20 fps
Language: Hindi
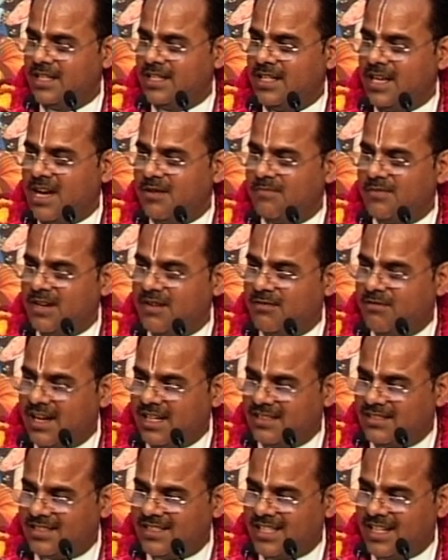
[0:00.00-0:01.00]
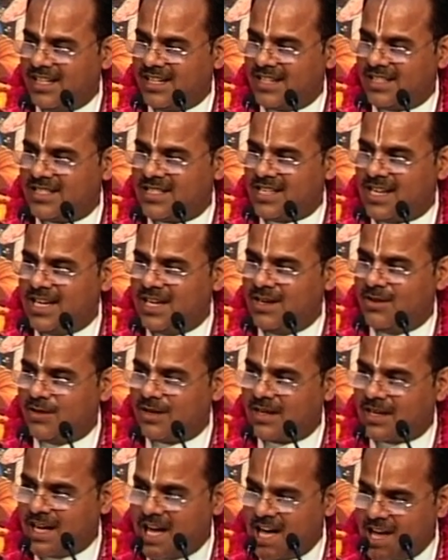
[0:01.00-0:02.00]
यहाँ पर वात्सल्य रस है और
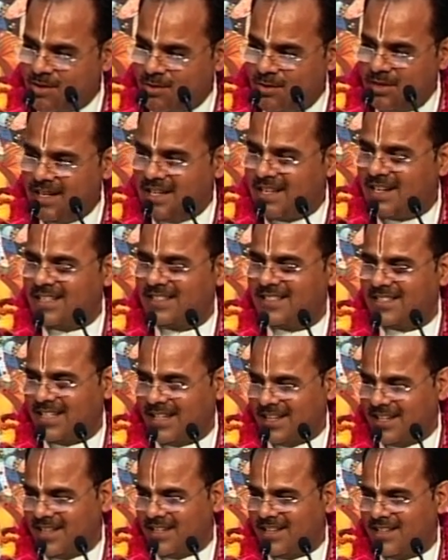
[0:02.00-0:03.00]
कारुण्य रस है